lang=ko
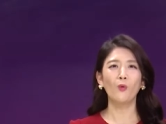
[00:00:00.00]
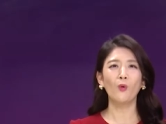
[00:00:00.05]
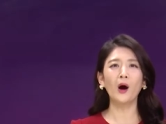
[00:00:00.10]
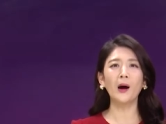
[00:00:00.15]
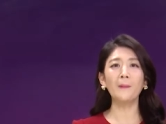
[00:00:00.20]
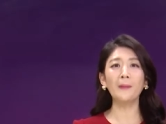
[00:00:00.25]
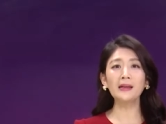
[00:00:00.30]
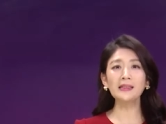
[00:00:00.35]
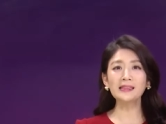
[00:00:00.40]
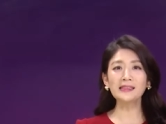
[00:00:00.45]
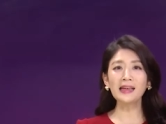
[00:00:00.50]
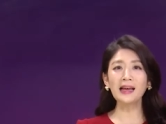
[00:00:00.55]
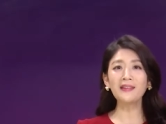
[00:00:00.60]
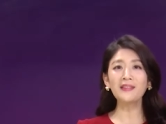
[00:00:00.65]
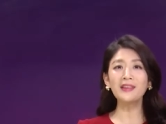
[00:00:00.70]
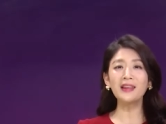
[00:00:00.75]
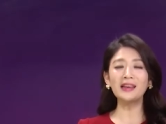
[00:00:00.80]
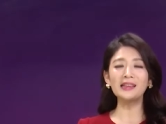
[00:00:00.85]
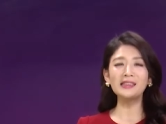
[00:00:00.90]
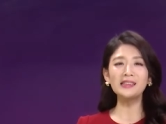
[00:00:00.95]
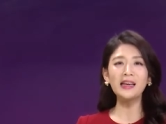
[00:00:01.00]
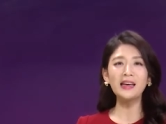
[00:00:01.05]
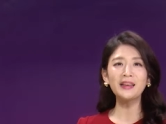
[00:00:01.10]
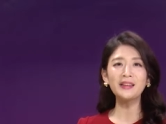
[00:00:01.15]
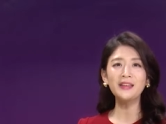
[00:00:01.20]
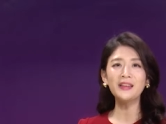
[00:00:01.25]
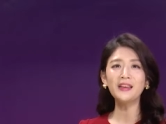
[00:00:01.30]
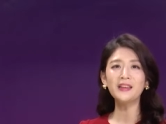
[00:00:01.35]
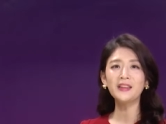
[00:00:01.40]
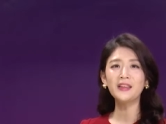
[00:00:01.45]

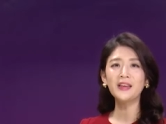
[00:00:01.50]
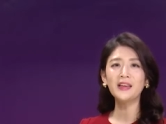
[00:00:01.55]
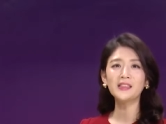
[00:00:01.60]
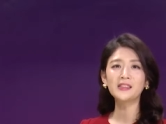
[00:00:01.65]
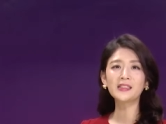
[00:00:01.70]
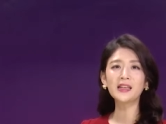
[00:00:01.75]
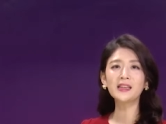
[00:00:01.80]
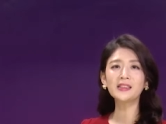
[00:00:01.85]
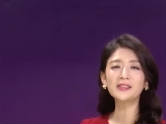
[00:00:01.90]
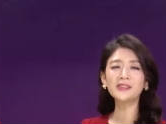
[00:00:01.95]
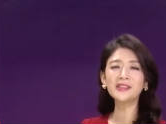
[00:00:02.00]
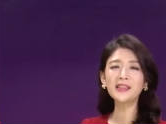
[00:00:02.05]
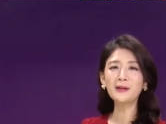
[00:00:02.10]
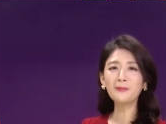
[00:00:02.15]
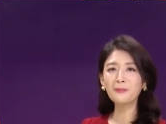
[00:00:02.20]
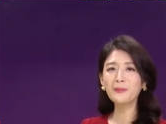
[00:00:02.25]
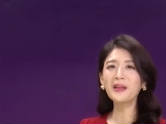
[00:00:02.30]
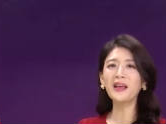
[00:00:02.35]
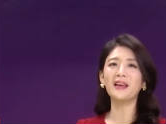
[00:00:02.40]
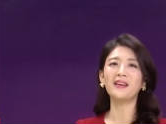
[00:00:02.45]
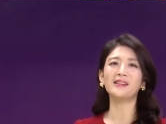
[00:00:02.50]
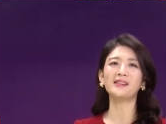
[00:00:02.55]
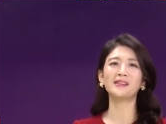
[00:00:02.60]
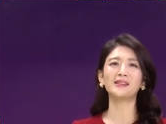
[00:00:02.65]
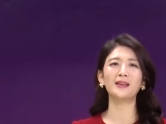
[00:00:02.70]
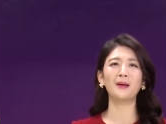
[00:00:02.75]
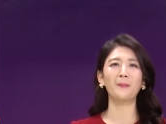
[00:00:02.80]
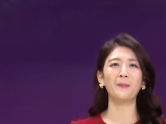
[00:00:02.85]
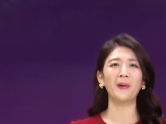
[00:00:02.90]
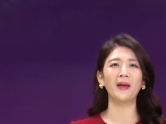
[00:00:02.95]

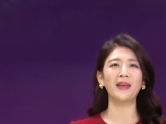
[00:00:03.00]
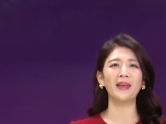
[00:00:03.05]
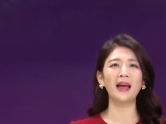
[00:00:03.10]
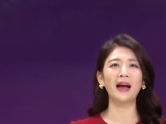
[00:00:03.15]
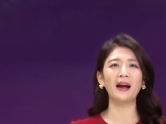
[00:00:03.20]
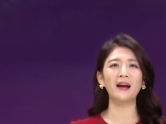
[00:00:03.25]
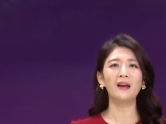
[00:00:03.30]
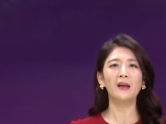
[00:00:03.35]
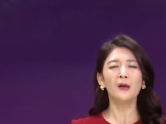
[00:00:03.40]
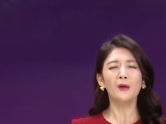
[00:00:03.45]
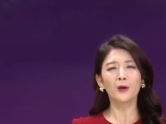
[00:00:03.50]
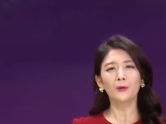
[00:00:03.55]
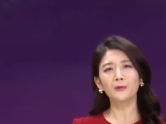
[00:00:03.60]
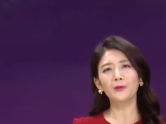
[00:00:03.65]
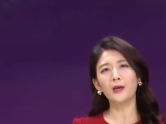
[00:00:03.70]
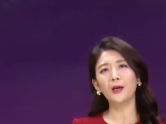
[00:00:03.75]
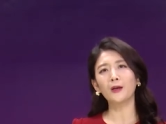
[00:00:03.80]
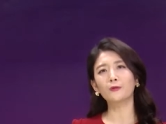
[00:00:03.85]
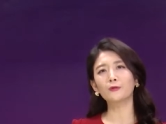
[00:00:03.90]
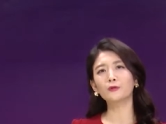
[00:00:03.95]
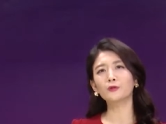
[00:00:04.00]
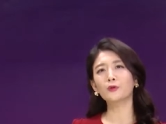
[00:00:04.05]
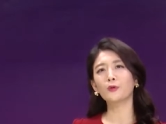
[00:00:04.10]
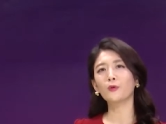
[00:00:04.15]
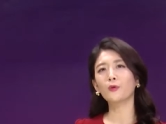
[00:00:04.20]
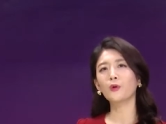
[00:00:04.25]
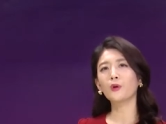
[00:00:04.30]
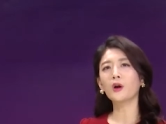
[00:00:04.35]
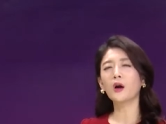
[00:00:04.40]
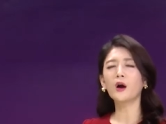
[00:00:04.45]
我们三点在地铁站见面怎么样? 얘도
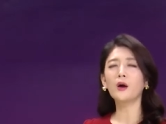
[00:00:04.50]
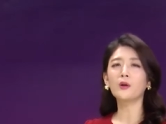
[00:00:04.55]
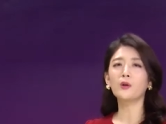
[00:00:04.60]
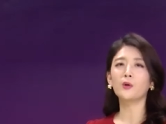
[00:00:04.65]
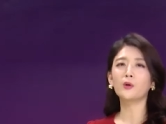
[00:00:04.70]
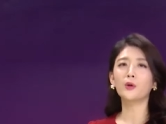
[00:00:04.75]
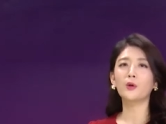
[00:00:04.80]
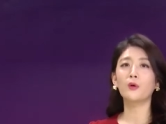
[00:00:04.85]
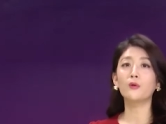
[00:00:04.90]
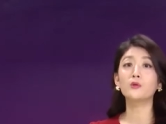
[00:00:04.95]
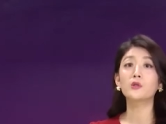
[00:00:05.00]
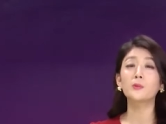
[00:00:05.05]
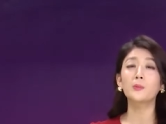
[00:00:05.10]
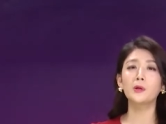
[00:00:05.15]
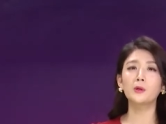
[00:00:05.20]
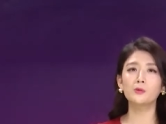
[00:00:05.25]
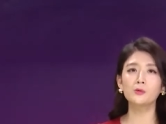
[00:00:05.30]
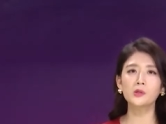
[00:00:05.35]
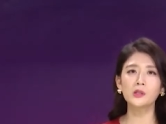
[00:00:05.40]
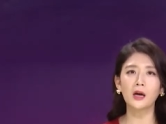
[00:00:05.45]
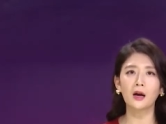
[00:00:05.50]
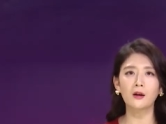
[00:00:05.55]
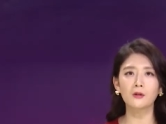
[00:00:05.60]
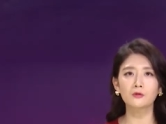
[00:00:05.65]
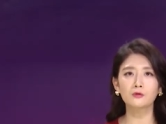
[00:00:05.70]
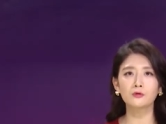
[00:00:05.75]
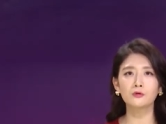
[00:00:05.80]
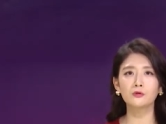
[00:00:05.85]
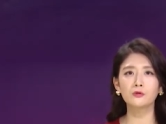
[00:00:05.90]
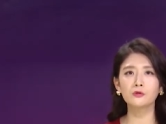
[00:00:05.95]
저희가 이렇게 연습을 해놓지
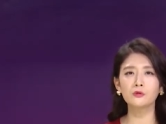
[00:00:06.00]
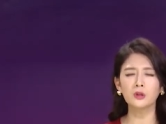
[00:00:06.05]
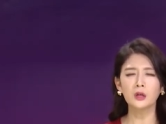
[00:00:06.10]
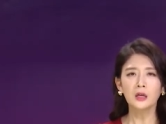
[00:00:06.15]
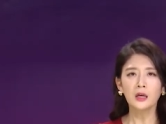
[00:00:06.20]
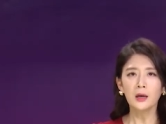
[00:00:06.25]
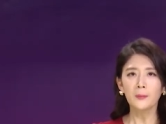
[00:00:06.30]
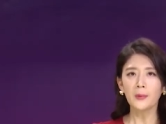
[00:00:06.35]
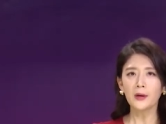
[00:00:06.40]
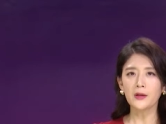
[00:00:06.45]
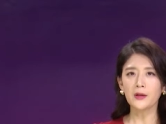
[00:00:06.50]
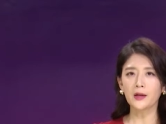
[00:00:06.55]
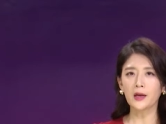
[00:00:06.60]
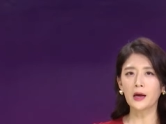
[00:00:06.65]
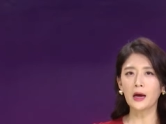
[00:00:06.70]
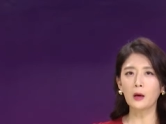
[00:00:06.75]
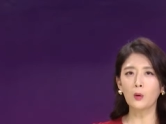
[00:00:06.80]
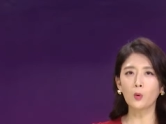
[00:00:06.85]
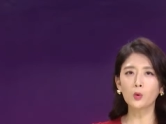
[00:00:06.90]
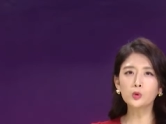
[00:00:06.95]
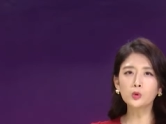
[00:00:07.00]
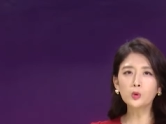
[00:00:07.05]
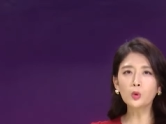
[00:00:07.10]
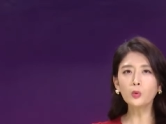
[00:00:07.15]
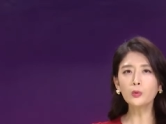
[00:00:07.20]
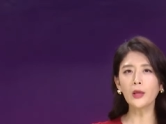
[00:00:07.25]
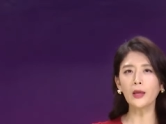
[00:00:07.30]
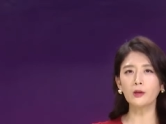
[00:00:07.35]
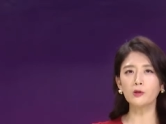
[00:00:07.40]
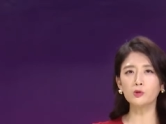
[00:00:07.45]
않고 만약에 한
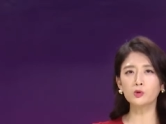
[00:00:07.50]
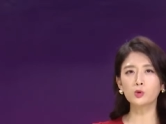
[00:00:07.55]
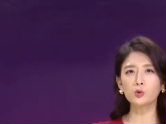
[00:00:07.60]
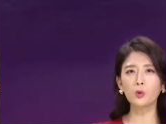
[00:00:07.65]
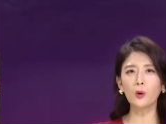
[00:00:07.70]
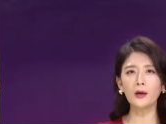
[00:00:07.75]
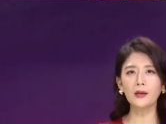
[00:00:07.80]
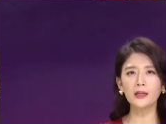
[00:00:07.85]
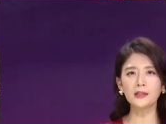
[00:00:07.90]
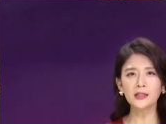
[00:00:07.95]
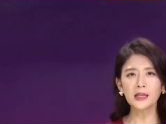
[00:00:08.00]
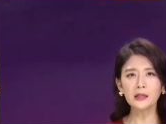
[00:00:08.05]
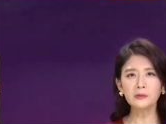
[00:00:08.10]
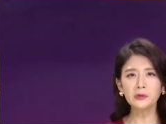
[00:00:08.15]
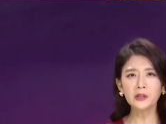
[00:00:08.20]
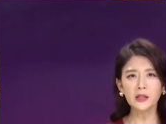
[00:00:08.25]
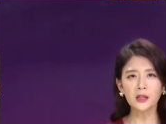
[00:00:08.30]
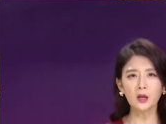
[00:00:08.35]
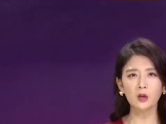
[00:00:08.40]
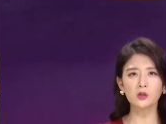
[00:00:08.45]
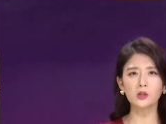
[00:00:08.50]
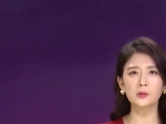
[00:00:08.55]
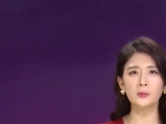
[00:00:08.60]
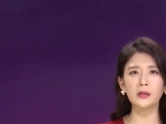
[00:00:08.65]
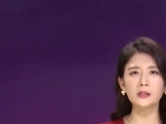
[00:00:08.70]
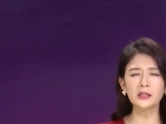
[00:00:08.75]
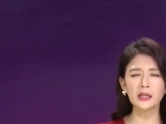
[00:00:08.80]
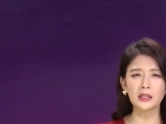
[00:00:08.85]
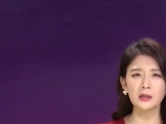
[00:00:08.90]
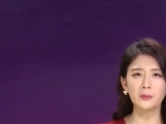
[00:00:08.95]
5초 내, 6초 안에 짜임새 있게
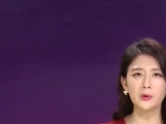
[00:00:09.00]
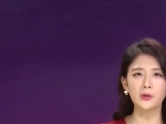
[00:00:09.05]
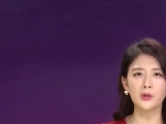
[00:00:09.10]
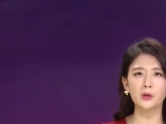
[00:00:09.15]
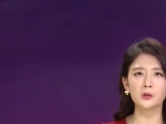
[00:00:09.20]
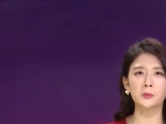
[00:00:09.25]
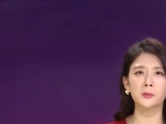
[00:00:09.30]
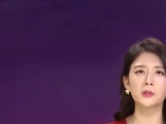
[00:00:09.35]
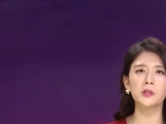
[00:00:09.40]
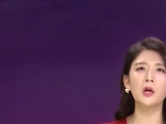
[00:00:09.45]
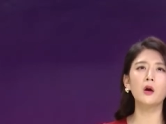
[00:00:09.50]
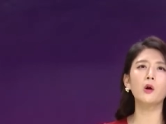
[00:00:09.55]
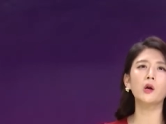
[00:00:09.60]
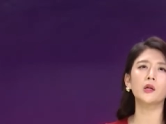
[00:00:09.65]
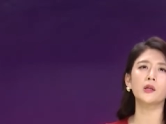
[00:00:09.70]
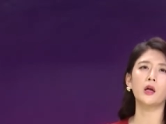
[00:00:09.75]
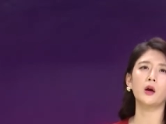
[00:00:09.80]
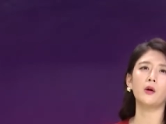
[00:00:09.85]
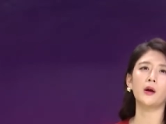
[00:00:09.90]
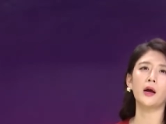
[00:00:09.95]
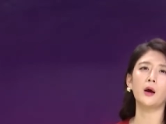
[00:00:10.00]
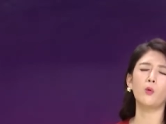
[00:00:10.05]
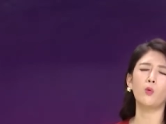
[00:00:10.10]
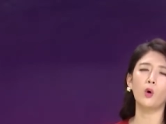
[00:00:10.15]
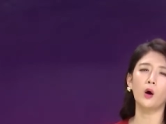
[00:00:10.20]
연습을 하지 않으면요. 정말 세워라, 내어라.